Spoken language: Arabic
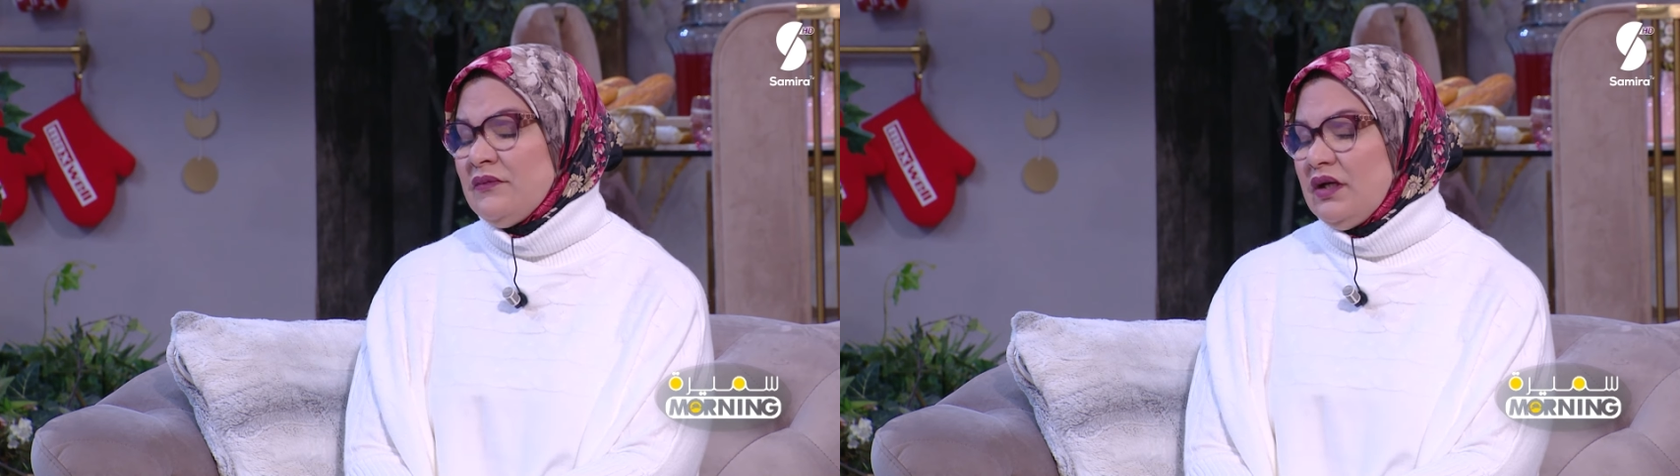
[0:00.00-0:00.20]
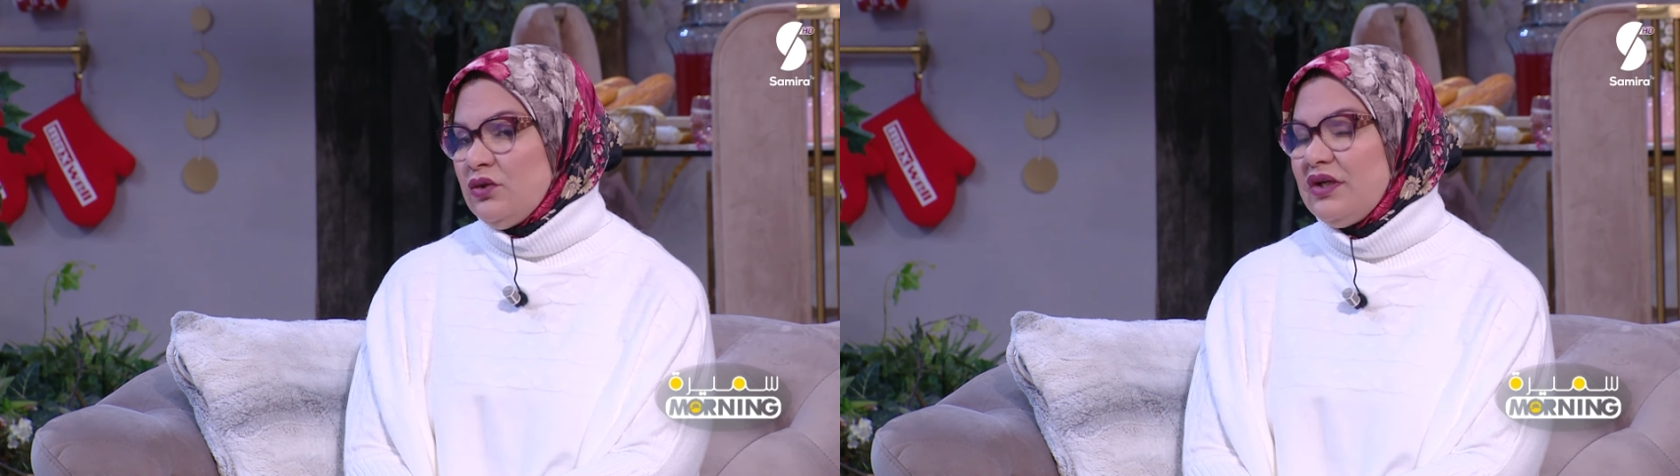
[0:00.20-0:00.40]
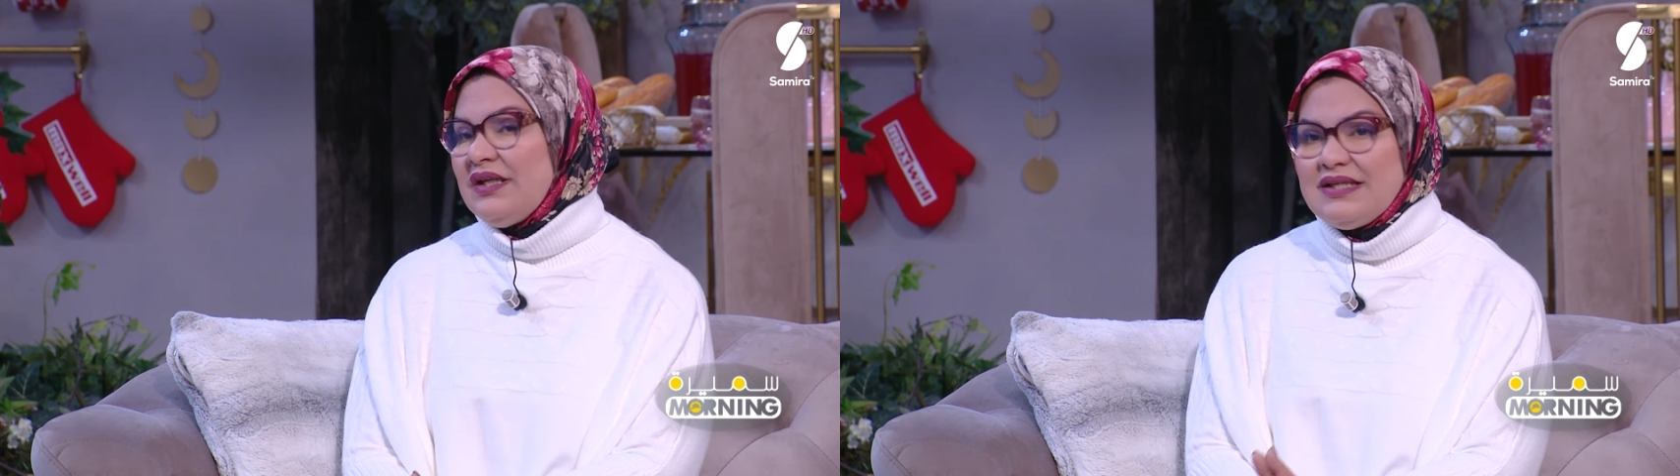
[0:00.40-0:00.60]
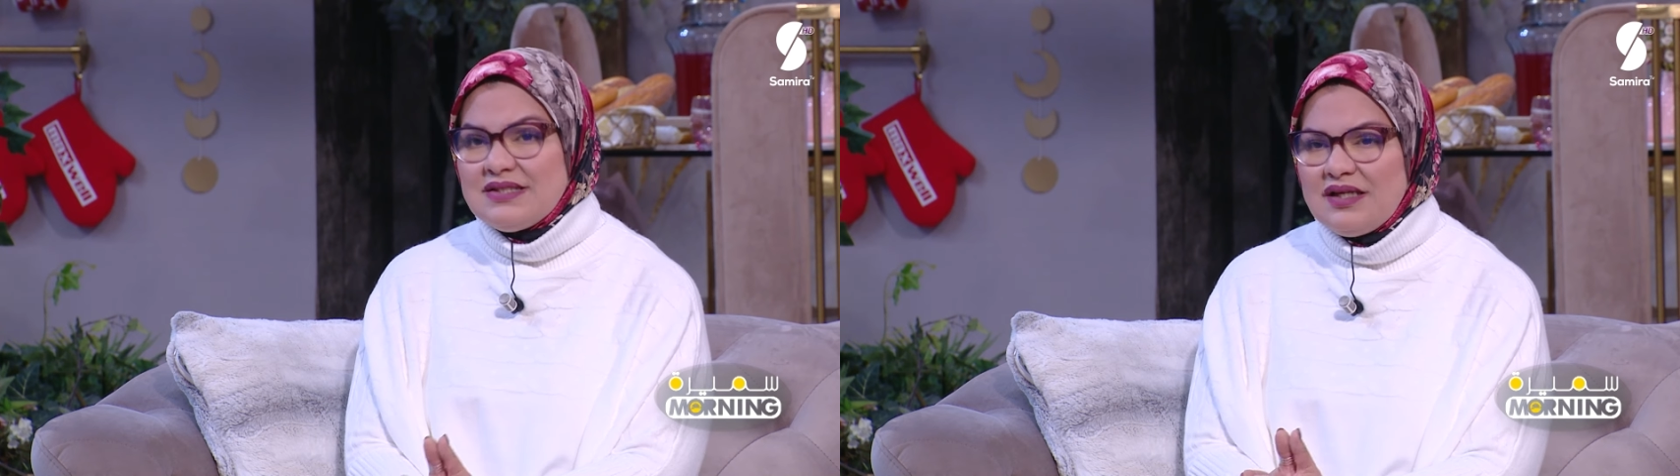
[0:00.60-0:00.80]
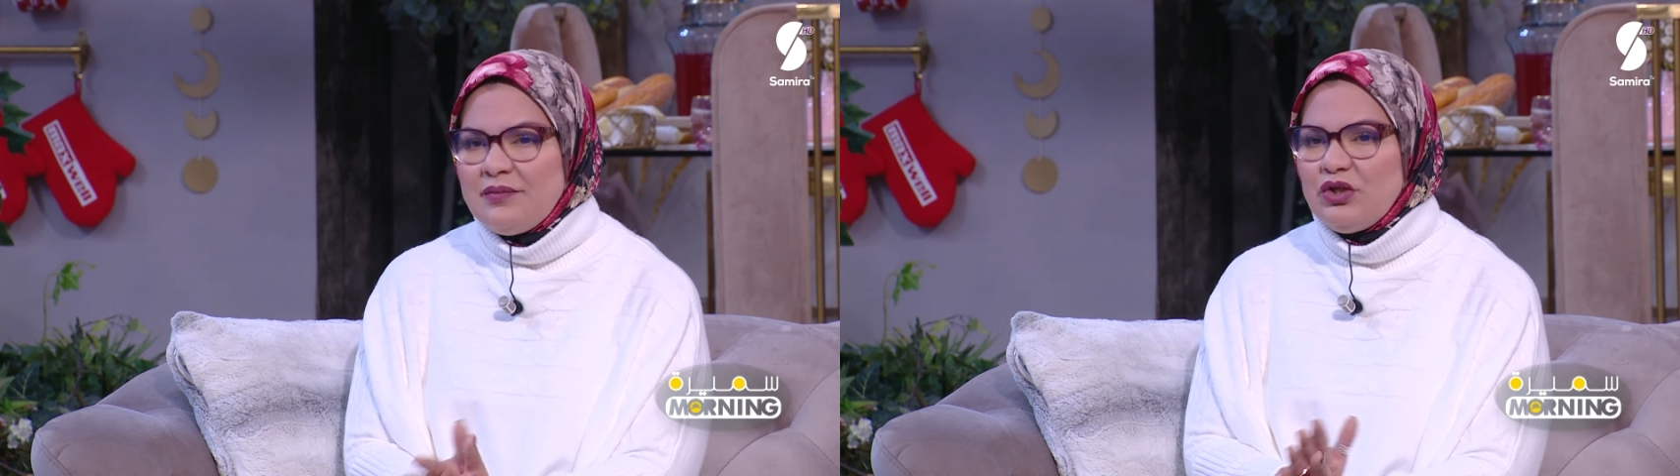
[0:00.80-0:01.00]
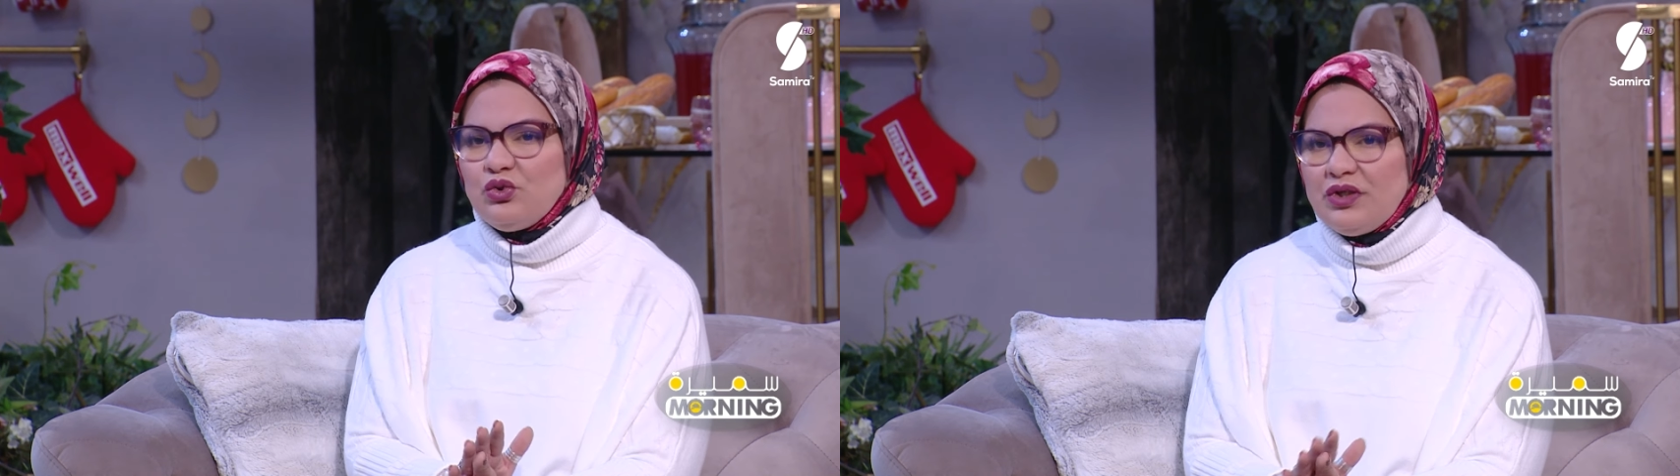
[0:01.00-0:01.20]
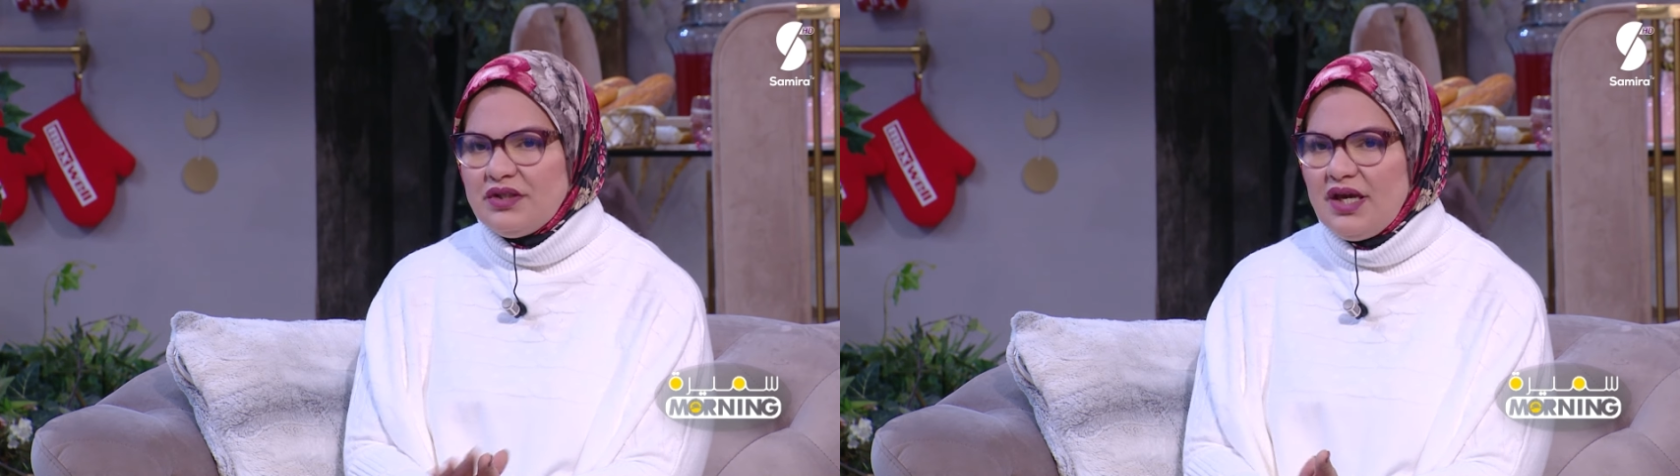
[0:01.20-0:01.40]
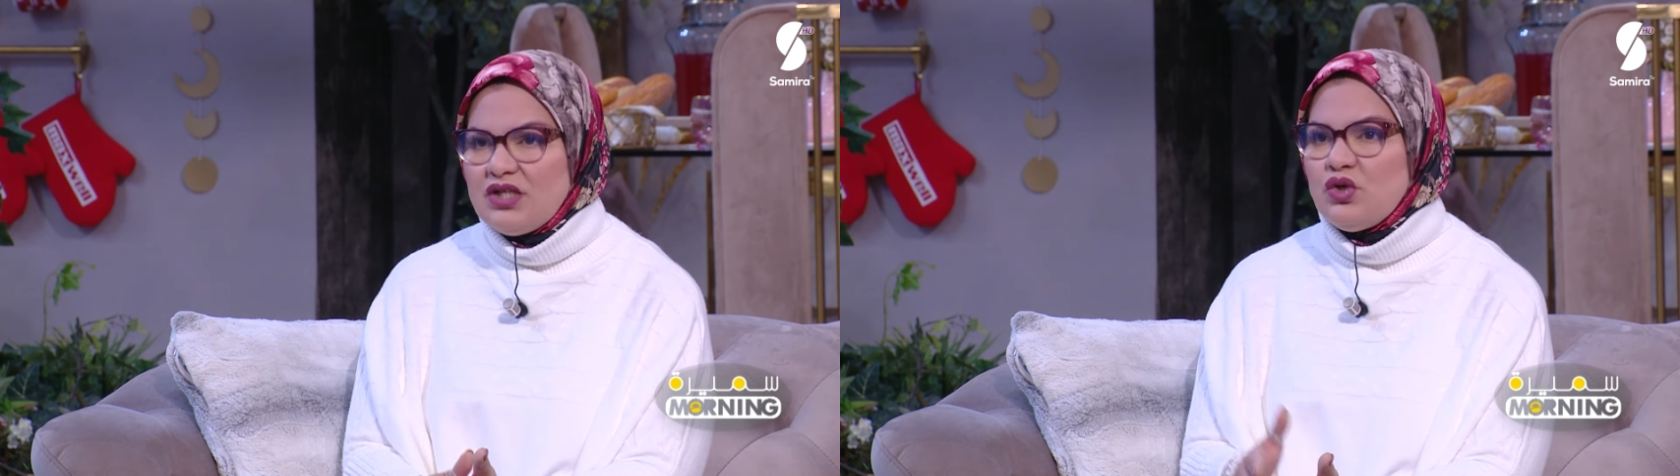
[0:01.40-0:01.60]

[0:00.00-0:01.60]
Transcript: دونك الإنسان اللي ما عنده حتى حاجة